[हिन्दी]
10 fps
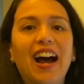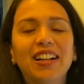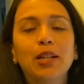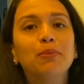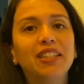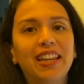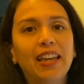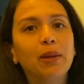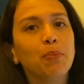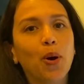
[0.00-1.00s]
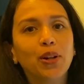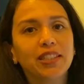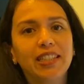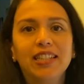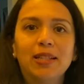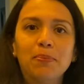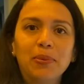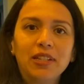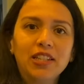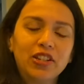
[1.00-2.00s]
आज हम सीखेंगे एक बहुत ही
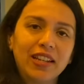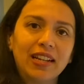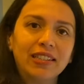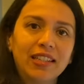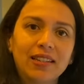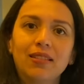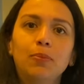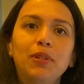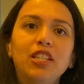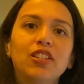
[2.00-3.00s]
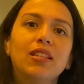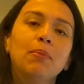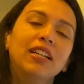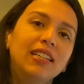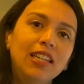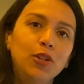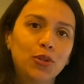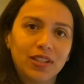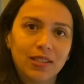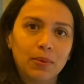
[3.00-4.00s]
सिंपल श्रीखंड की रेसिपी जिसे मैं ग्रीक
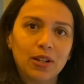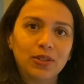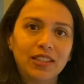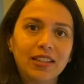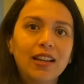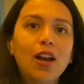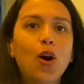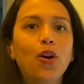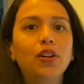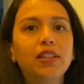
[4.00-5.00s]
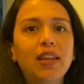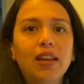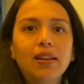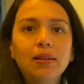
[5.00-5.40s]
योगर्ट से बनाऊंगी और ये